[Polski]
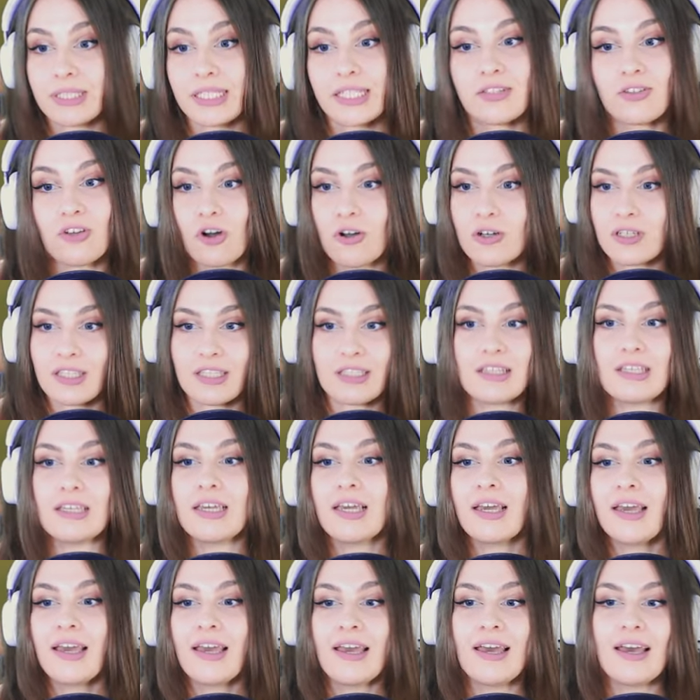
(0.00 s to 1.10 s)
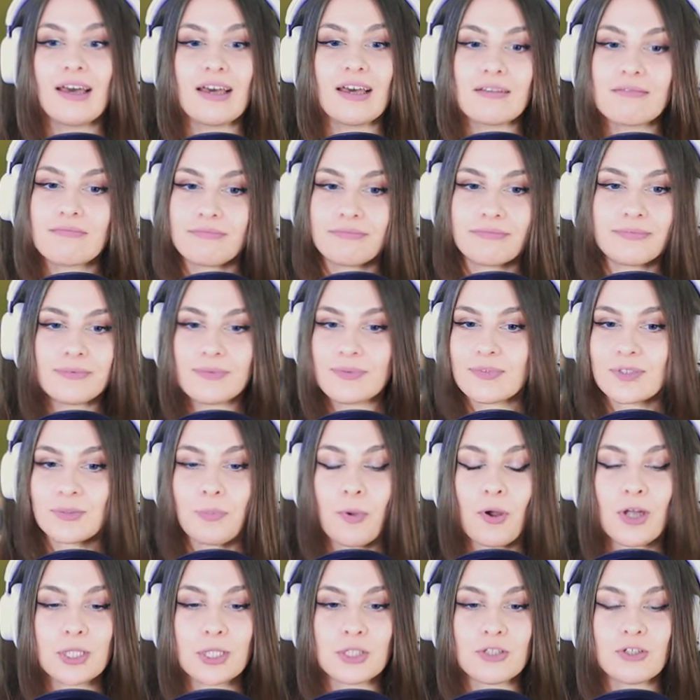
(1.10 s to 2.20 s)
TikToki, e,
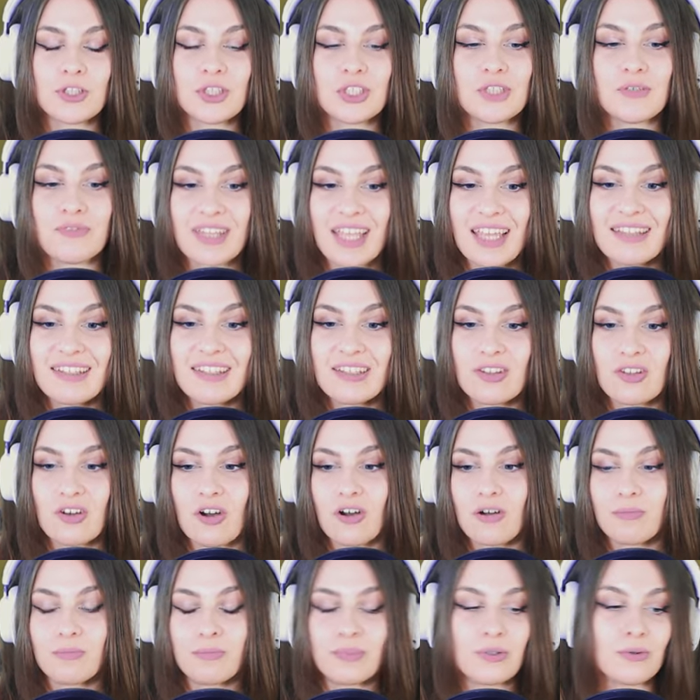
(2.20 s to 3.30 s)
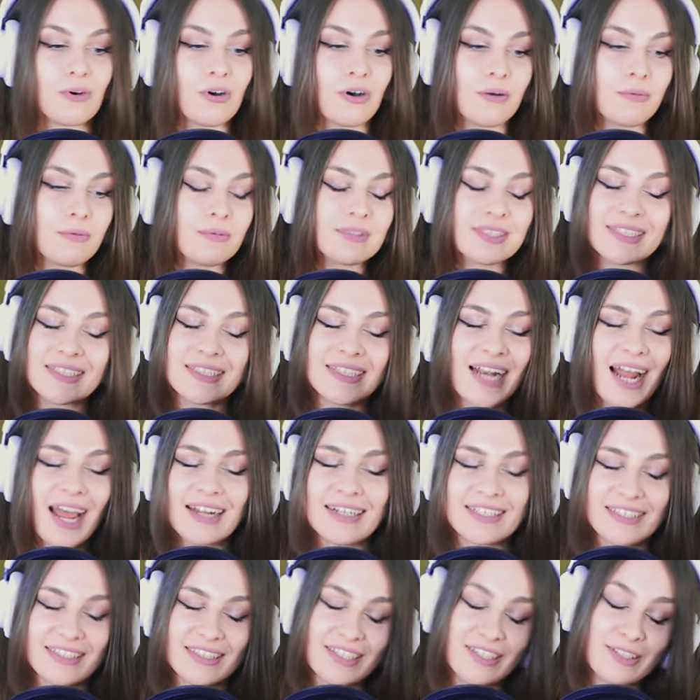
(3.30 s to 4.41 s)
społeczności, wtedy to było
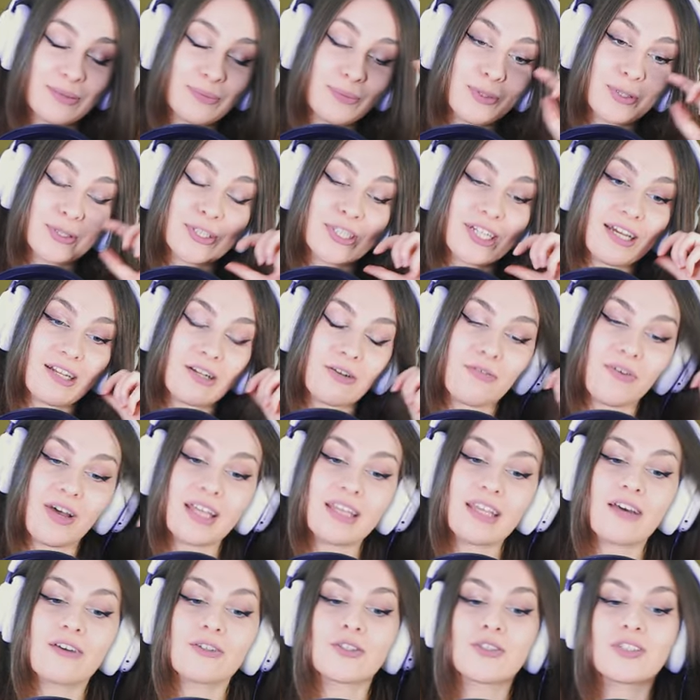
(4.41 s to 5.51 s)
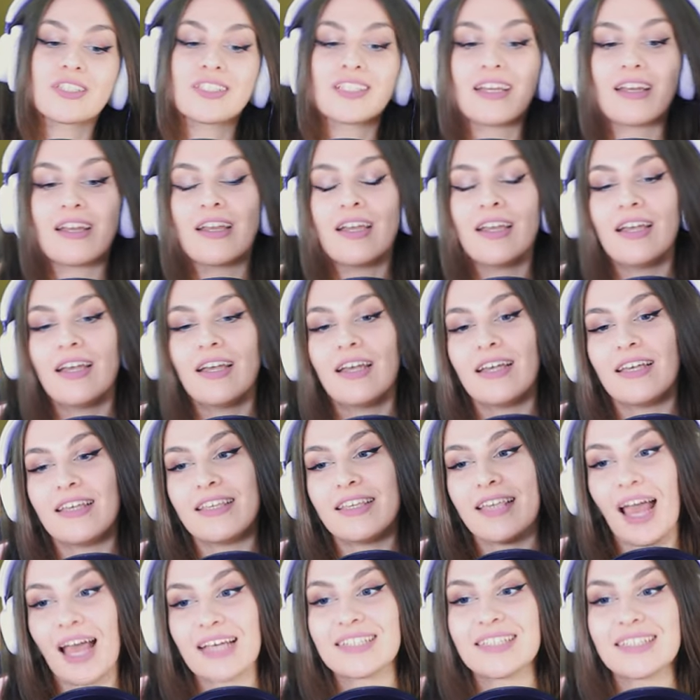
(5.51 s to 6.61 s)
strasznie, to było szkanowane. Oczywiście
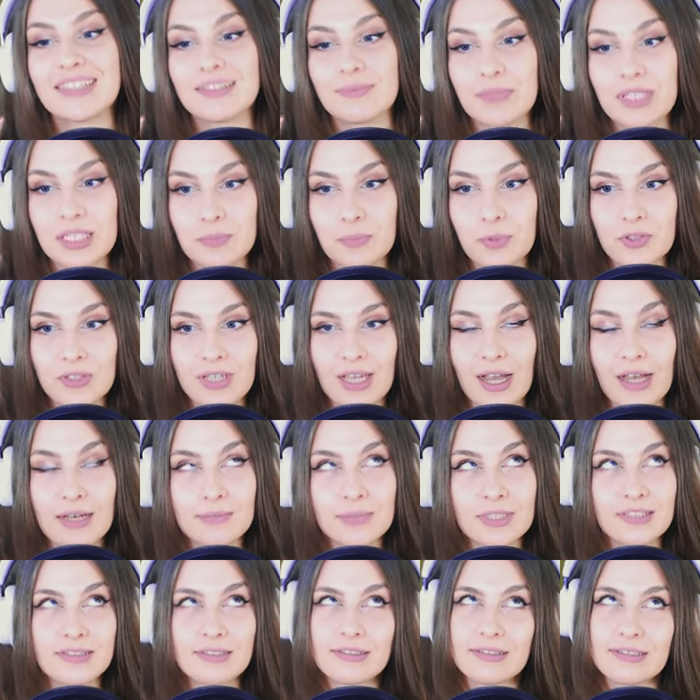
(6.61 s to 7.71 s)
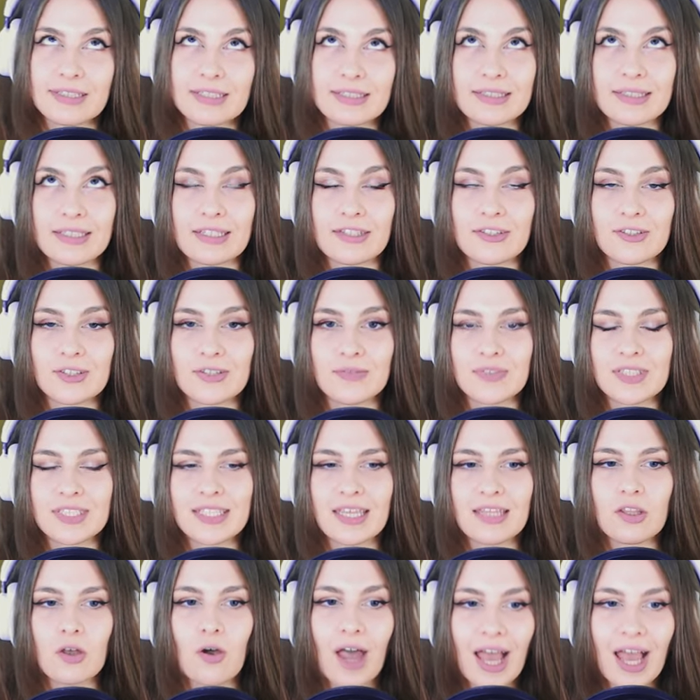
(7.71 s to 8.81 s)
ja się z tym nie spotkałam, no to nie jest takie
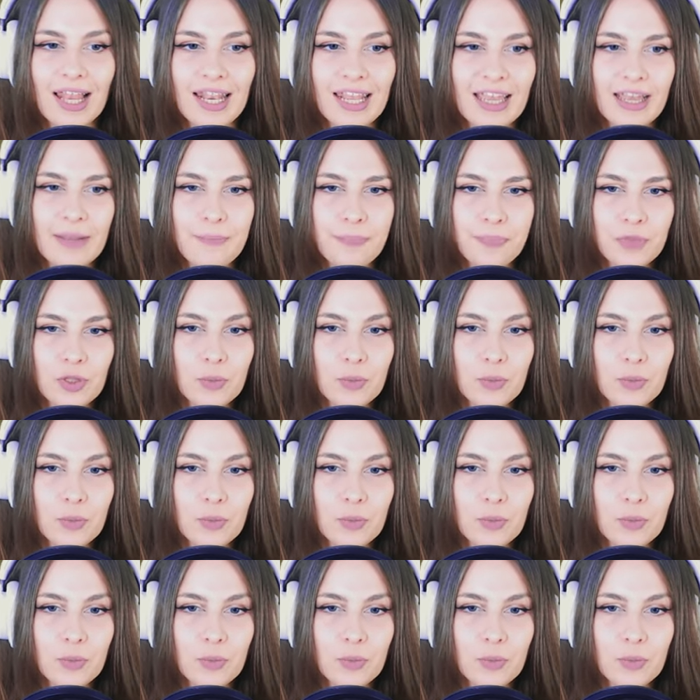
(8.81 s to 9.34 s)
oczywiste, no ale